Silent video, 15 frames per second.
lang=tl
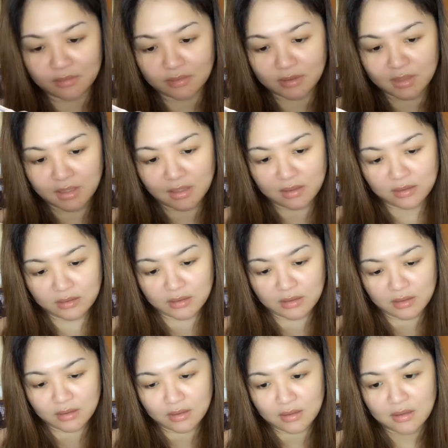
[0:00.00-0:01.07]
Okay?
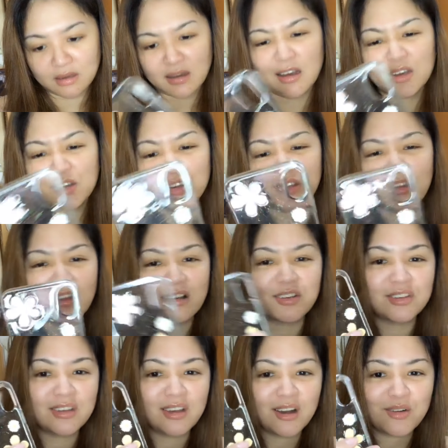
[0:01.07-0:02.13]
Ang cute lang. Ang
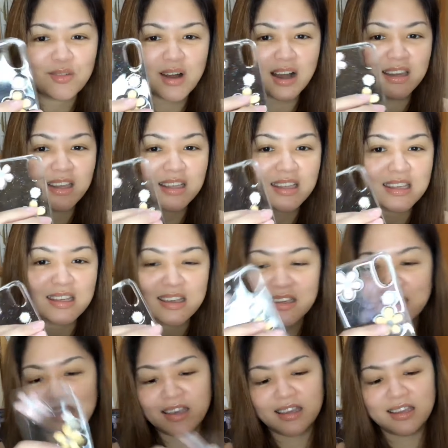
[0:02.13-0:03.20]
cute niya hawakan. Ang
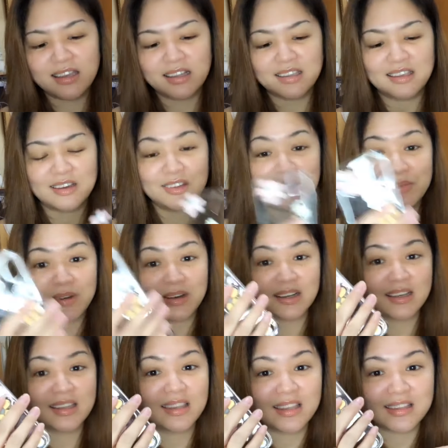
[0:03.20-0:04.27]
kikay-kikay lang niya. Di ba?
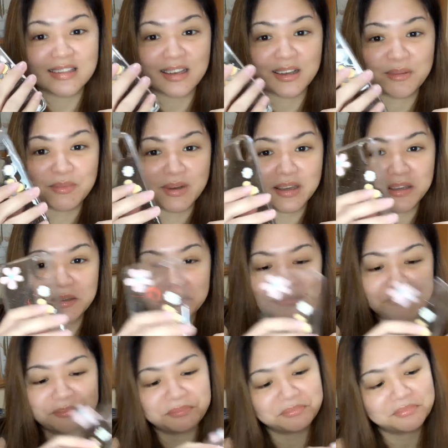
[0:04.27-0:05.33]
Ang ganda niya sa kamay.
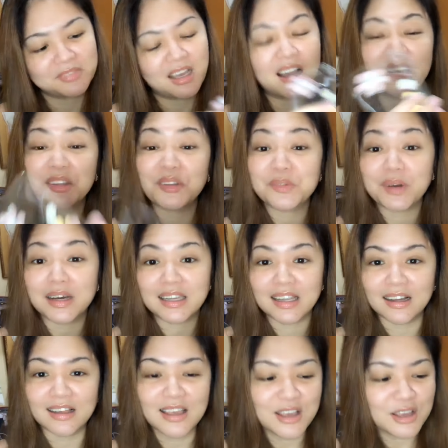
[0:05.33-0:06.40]
Nakakatuwa
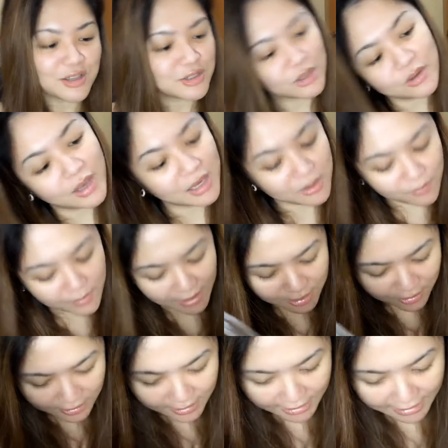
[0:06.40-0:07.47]
lang. So, anyway,
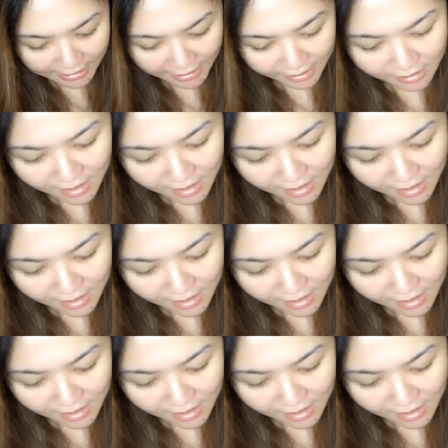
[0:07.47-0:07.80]
yun lang.